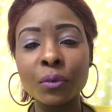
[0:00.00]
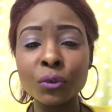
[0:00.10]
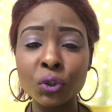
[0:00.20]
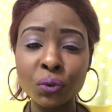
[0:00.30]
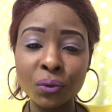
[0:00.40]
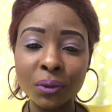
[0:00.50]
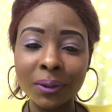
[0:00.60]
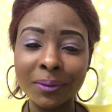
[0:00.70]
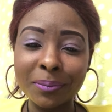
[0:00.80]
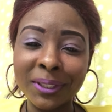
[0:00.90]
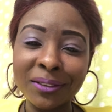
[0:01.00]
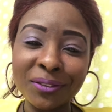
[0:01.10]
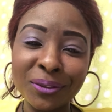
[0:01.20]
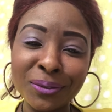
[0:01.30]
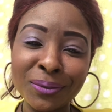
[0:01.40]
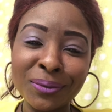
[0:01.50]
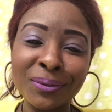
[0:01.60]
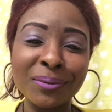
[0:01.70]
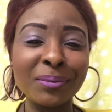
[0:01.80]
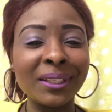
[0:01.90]
Bonjour,
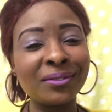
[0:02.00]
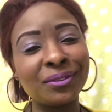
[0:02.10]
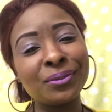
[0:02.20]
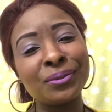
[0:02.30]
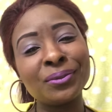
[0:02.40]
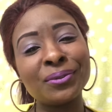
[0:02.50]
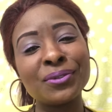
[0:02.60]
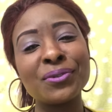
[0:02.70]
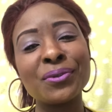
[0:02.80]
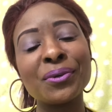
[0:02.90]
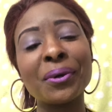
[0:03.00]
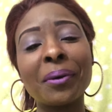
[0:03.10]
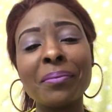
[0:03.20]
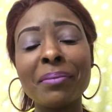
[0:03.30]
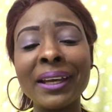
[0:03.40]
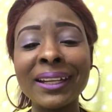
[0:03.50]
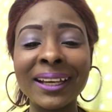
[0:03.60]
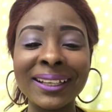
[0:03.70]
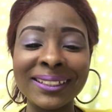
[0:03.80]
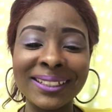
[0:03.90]
bienvenue, bienvenue sur
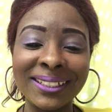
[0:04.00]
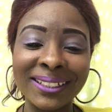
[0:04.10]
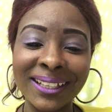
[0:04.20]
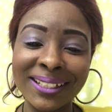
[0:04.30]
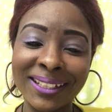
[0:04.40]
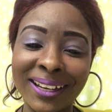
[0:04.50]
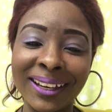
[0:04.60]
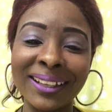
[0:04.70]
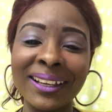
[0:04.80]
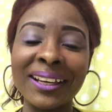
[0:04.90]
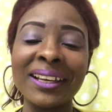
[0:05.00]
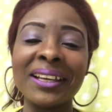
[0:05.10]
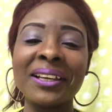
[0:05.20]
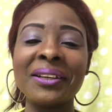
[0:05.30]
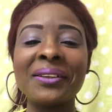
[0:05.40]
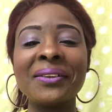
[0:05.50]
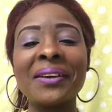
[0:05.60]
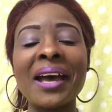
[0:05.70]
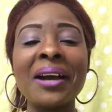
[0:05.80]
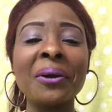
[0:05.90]
Mana Shania. Euh,
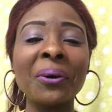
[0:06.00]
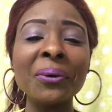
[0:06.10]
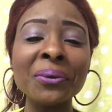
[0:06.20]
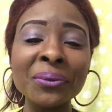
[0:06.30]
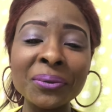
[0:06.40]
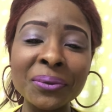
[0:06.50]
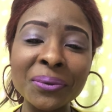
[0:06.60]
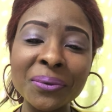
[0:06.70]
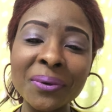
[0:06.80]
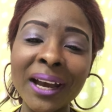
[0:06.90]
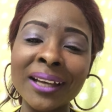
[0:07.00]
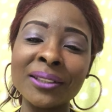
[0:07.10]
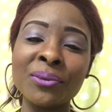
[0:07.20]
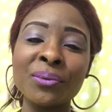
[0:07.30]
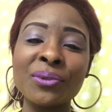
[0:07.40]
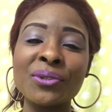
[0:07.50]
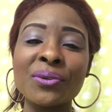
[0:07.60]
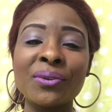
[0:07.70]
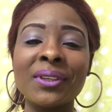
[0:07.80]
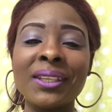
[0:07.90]
un grand coucou à tous
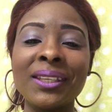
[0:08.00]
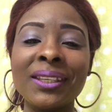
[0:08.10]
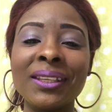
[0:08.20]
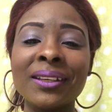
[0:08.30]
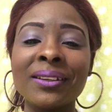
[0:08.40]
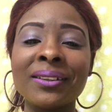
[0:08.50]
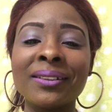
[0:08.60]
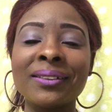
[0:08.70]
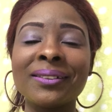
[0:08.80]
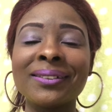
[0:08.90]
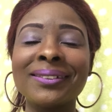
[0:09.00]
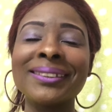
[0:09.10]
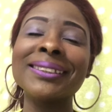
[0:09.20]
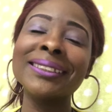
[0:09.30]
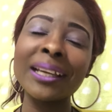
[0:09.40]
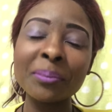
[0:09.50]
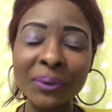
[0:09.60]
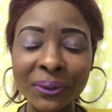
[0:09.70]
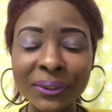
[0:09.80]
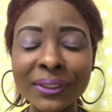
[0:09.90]
ceux qui euh,
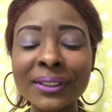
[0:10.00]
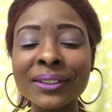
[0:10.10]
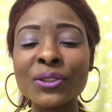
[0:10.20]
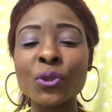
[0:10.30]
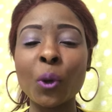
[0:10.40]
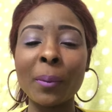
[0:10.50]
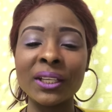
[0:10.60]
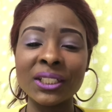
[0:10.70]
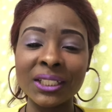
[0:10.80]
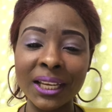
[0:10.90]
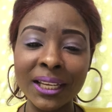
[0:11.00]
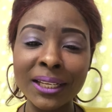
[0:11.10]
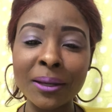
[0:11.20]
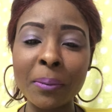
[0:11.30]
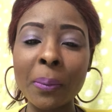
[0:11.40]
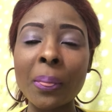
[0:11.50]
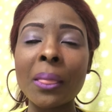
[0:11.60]
s'abonnent sur ma chaîne.